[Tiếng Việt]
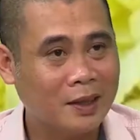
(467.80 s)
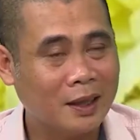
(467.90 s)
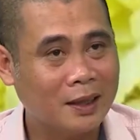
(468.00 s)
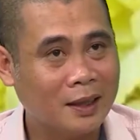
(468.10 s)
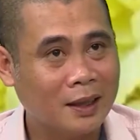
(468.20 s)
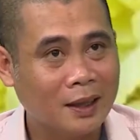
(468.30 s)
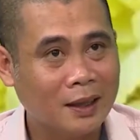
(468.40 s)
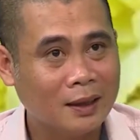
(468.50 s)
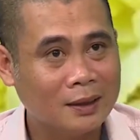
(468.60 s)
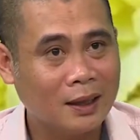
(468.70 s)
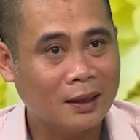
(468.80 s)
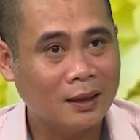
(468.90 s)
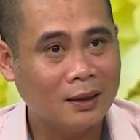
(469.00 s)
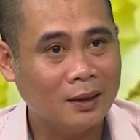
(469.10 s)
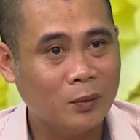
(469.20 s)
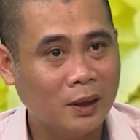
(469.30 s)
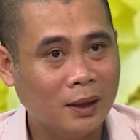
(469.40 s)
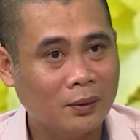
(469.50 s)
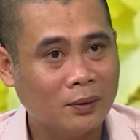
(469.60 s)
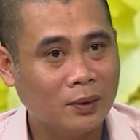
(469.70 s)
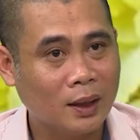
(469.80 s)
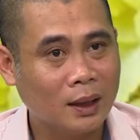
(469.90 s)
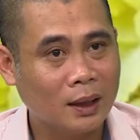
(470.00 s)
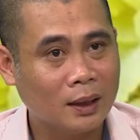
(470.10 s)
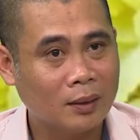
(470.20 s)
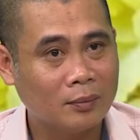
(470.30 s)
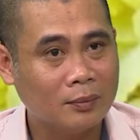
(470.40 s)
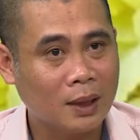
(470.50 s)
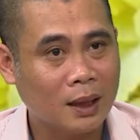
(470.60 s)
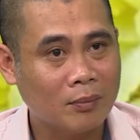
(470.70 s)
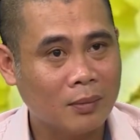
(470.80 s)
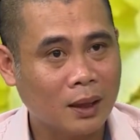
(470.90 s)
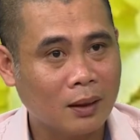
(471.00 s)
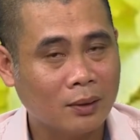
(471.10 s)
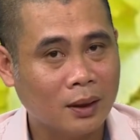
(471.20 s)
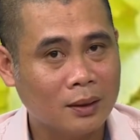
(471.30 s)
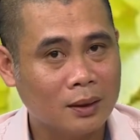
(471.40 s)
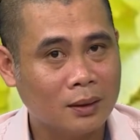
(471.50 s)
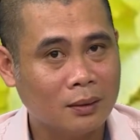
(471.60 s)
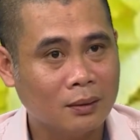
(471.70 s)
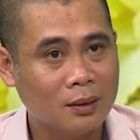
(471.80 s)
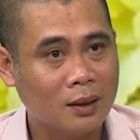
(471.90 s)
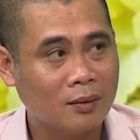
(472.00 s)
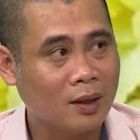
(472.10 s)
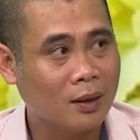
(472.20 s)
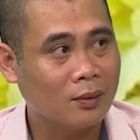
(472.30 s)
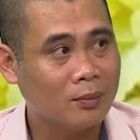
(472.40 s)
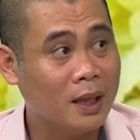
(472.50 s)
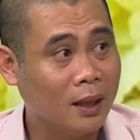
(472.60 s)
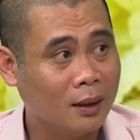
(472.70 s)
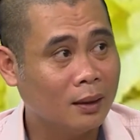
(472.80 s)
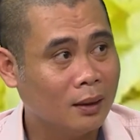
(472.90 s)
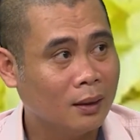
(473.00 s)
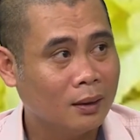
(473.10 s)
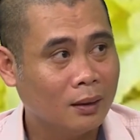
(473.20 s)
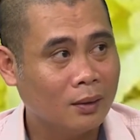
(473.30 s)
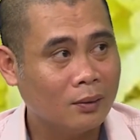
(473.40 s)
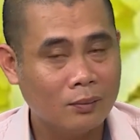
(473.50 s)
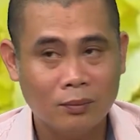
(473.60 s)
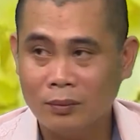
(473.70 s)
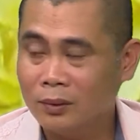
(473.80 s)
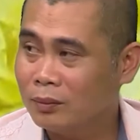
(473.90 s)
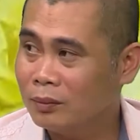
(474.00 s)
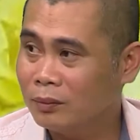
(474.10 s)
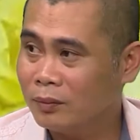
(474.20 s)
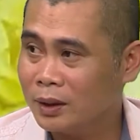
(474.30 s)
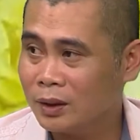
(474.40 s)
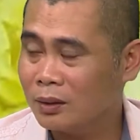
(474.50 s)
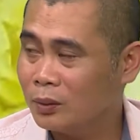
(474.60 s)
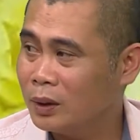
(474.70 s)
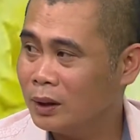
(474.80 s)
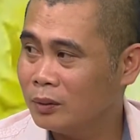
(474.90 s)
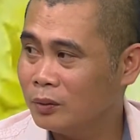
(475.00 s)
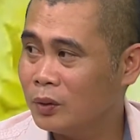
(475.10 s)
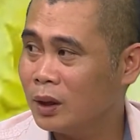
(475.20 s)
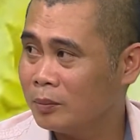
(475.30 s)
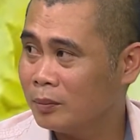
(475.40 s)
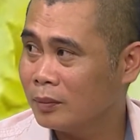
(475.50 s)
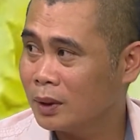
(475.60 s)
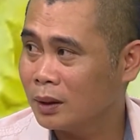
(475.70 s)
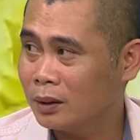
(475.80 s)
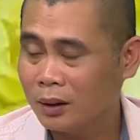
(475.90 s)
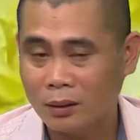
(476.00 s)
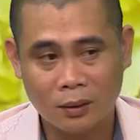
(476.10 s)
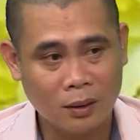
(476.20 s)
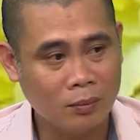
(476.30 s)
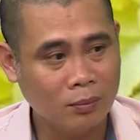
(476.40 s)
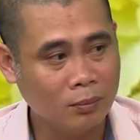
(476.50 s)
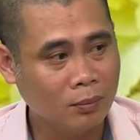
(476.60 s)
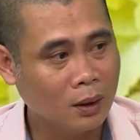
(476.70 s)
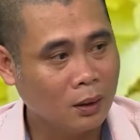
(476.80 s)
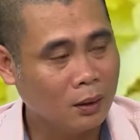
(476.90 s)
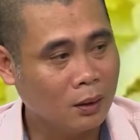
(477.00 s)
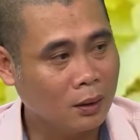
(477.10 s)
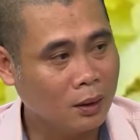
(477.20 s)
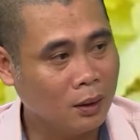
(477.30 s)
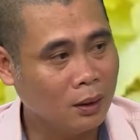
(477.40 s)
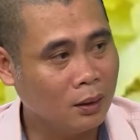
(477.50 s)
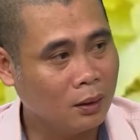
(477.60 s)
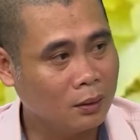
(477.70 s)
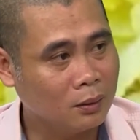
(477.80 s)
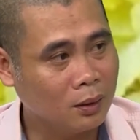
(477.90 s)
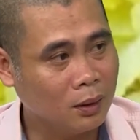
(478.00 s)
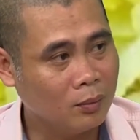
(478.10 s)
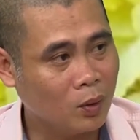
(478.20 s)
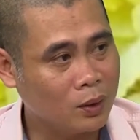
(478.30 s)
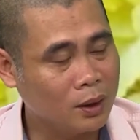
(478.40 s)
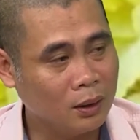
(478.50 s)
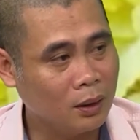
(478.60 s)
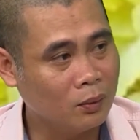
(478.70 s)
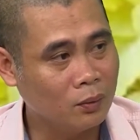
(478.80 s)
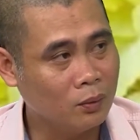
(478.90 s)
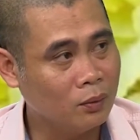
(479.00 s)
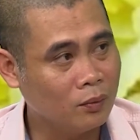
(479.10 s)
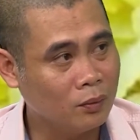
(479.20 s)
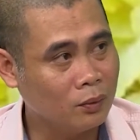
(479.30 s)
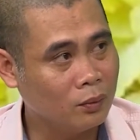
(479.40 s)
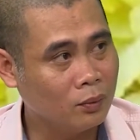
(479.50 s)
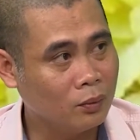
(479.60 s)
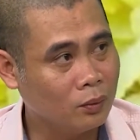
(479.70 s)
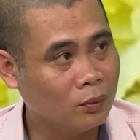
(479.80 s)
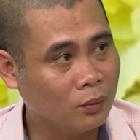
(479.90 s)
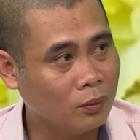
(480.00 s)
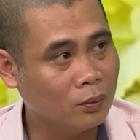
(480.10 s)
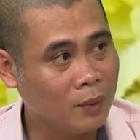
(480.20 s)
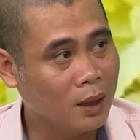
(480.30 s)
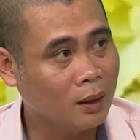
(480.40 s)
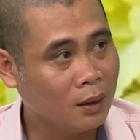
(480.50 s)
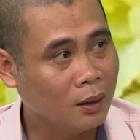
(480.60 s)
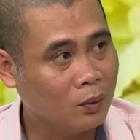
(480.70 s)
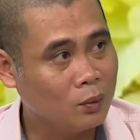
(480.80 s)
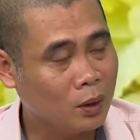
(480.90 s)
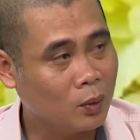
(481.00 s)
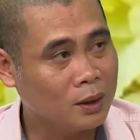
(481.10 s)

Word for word: lại ờ, thực ra để những cái nguyên liệu mà mà mà có thể đưa được vào bia ấy, vâng. thì nó cũng cũng phải chọn nguyên liệu phù hợp vâng. để nó không uh, khi ờ, khi mà quá trình nấu ừ, bia cũng như quá